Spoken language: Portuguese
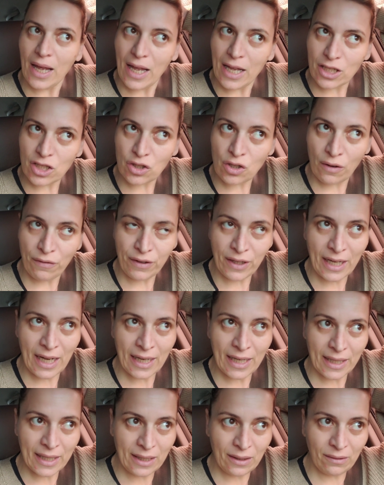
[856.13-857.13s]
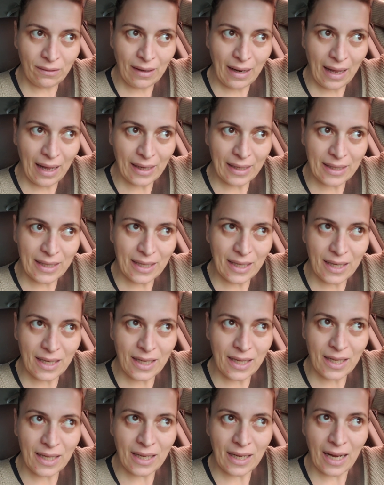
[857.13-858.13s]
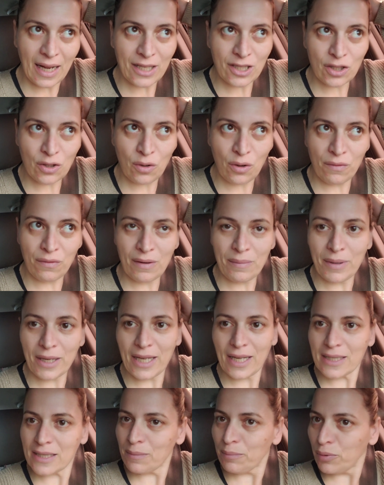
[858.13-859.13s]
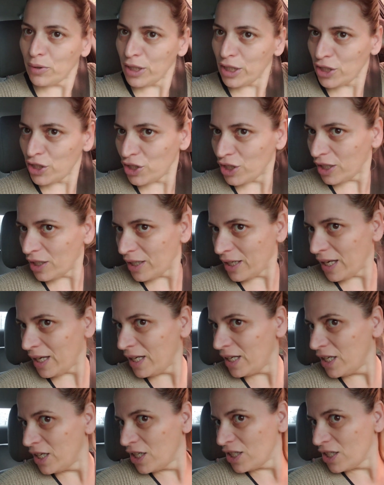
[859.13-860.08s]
É só ficar com aquilo lá que a escova amanhece bonitinha, né?